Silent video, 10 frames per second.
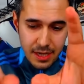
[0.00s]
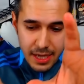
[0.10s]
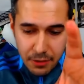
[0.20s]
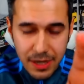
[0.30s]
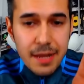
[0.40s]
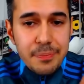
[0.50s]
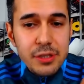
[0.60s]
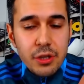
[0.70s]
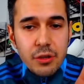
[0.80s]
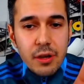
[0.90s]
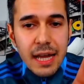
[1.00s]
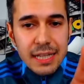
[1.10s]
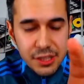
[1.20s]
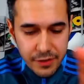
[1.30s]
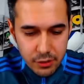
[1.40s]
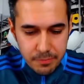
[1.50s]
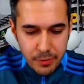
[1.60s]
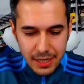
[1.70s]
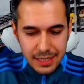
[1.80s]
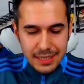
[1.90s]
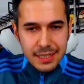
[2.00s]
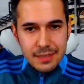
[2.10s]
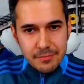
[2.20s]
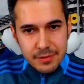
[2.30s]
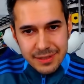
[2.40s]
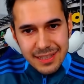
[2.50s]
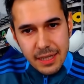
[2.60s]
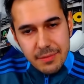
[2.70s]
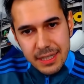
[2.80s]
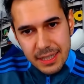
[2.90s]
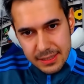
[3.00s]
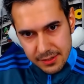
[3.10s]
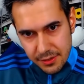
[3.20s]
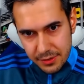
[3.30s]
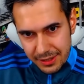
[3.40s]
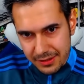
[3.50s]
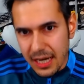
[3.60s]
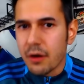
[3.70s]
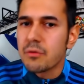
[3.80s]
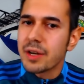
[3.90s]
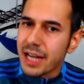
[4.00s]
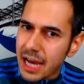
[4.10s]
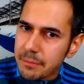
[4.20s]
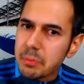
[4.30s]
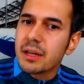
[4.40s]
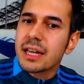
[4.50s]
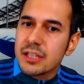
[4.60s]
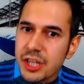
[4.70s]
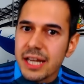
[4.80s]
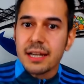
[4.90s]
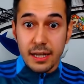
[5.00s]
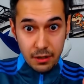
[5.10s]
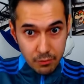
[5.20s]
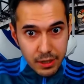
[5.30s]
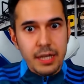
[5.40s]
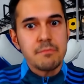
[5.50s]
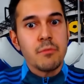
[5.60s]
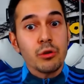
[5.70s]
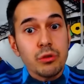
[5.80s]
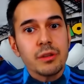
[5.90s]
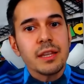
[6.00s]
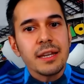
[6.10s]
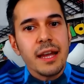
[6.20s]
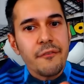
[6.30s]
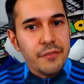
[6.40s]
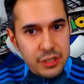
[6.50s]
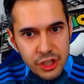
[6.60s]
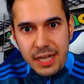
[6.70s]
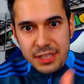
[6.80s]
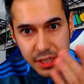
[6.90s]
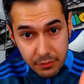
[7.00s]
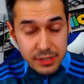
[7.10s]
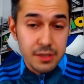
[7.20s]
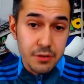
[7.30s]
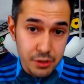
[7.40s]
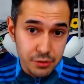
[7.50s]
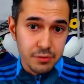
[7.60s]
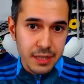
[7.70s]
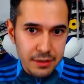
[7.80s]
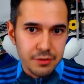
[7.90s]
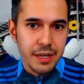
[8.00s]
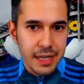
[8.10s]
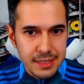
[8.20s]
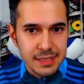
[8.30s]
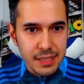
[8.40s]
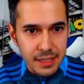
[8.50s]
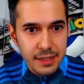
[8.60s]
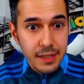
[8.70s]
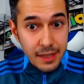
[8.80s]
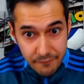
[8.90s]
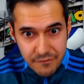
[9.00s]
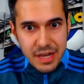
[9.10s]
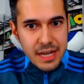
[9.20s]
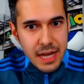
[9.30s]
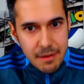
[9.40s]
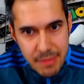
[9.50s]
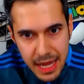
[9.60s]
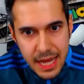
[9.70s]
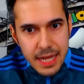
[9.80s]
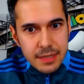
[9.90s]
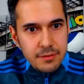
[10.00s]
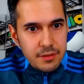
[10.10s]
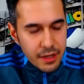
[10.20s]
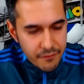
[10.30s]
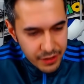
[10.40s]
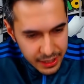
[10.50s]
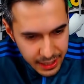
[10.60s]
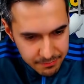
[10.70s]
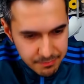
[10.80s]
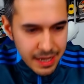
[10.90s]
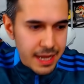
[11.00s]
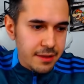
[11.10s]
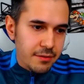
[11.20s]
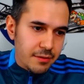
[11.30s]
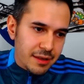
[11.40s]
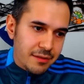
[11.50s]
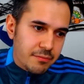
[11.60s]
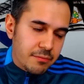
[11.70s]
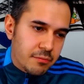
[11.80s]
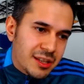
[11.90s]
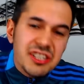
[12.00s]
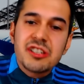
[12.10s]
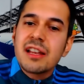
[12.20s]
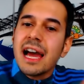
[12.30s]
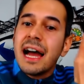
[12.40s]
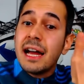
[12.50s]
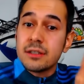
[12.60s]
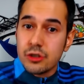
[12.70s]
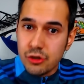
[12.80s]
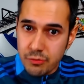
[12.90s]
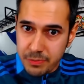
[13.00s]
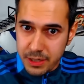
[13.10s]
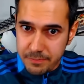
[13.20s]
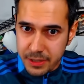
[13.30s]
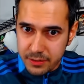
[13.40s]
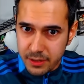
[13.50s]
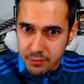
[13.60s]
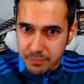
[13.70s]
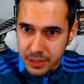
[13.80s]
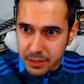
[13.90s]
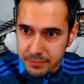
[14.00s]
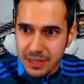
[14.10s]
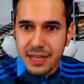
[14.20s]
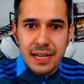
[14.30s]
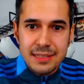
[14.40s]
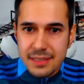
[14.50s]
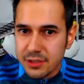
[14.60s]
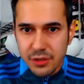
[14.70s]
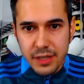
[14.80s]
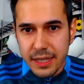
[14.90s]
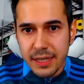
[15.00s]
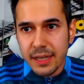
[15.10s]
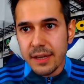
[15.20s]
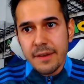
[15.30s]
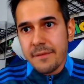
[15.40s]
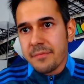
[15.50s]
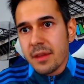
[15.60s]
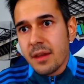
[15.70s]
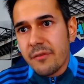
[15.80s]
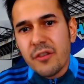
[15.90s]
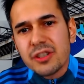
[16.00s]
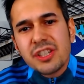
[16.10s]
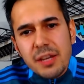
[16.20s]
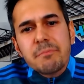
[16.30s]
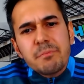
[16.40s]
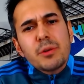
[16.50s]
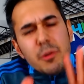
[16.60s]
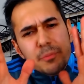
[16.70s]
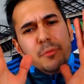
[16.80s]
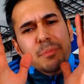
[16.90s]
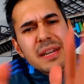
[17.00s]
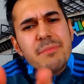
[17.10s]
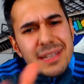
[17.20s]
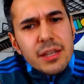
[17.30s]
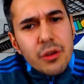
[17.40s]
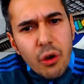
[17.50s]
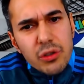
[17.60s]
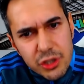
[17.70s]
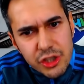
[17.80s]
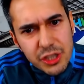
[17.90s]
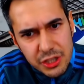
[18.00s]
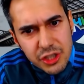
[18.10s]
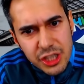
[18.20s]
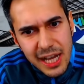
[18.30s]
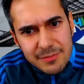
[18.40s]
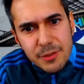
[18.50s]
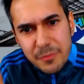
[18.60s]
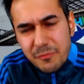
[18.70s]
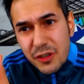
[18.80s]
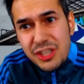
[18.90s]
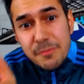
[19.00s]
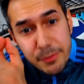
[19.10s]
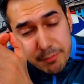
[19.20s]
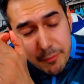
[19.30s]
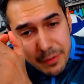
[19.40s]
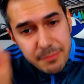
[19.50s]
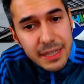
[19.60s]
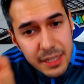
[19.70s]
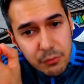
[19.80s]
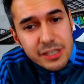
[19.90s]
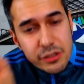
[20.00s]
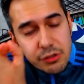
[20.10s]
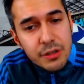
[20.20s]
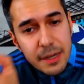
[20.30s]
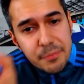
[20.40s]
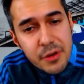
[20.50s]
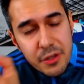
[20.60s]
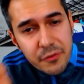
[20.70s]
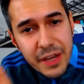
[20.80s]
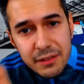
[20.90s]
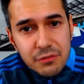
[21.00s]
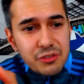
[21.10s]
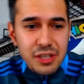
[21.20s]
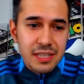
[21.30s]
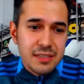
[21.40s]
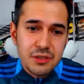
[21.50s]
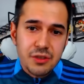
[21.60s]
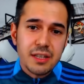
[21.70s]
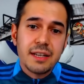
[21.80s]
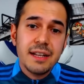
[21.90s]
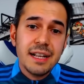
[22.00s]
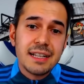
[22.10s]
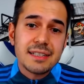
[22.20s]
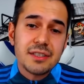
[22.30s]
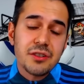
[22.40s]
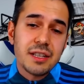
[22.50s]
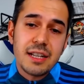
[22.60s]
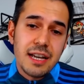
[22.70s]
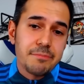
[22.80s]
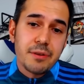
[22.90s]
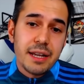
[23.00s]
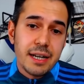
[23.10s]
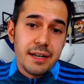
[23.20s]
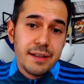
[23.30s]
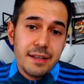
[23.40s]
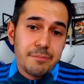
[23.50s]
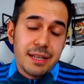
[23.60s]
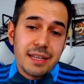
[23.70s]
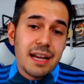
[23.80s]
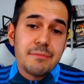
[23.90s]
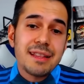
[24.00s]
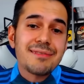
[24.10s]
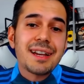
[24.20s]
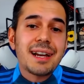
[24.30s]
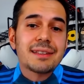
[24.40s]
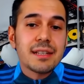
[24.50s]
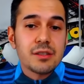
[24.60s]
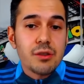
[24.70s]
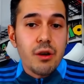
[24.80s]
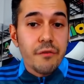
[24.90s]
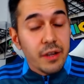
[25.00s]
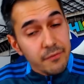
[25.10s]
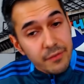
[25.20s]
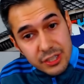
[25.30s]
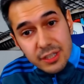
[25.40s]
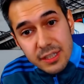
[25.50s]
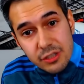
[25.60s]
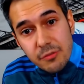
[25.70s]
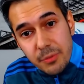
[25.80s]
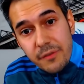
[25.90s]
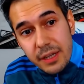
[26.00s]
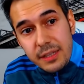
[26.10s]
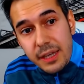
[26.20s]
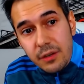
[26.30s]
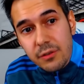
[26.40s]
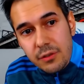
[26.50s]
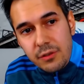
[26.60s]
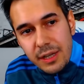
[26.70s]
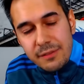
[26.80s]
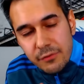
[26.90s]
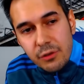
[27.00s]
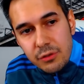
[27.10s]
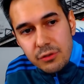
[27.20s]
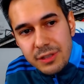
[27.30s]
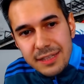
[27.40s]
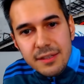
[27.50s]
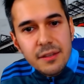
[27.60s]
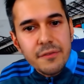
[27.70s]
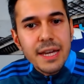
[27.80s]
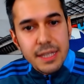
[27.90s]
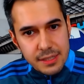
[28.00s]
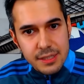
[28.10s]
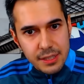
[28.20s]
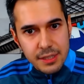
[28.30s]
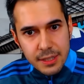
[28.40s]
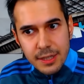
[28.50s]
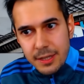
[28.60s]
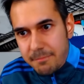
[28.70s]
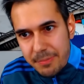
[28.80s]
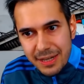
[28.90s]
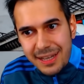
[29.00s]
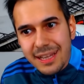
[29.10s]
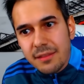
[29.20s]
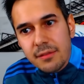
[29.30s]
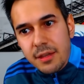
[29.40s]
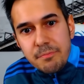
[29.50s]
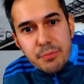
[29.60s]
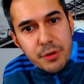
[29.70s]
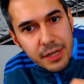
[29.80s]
in quell'episodio là ci vede un po' la linea di, di, demarcazione tra un Napoli che cerca in qualche modo di riaffacciarsi e questo è un risultato ragazzi veramente veramente di slancio per i partenopei perché la stagione forse proprio prima di oggi diciamo forse proprio prima di questo Napoli-Juventus la stagione, la stagione del Napoli era praticamente catastrofica invece adesso può avere dei connotati diversi perché ti puoi